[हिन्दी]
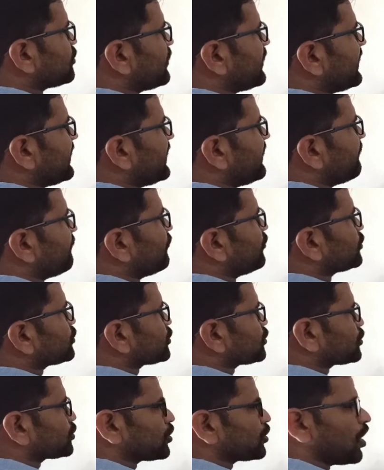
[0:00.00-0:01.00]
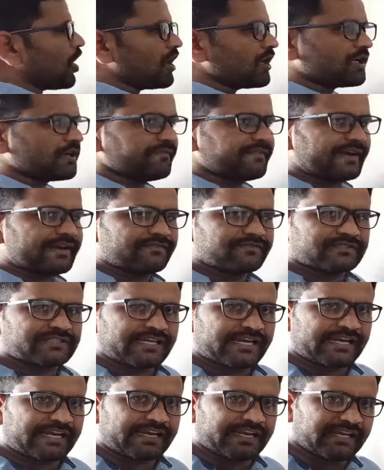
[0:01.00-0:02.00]
जो है वो शॉर्ट वेव्स
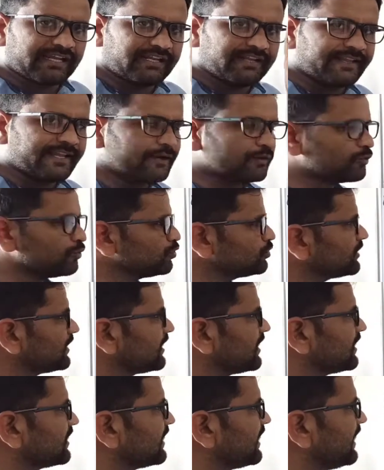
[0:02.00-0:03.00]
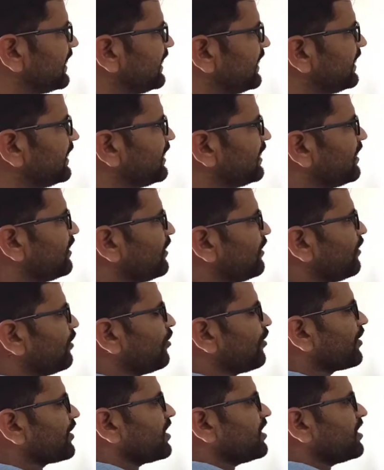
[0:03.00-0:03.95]
है लघु तरंग है और